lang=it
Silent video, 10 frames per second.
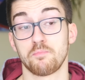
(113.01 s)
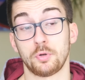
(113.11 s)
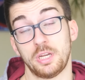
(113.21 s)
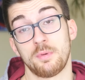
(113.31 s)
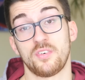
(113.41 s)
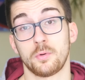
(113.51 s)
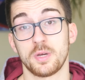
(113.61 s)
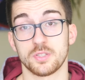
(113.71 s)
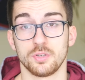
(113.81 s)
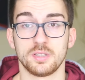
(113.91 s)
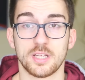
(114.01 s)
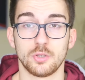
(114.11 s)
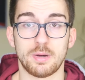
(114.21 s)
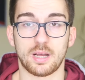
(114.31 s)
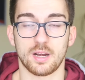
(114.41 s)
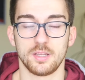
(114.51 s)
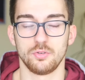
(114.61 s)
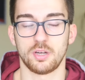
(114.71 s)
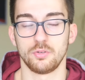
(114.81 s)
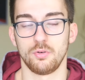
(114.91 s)
Potrebbe far questo Nintendo, ma
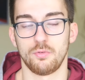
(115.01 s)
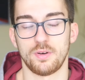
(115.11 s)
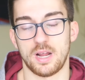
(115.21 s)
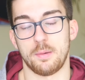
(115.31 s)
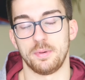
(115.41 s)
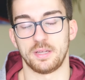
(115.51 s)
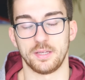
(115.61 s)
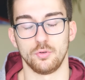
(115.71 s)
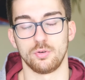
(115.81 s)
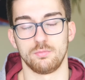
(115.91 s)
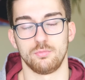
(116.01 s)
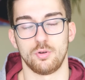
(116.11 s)
credo che non lo farà perché non,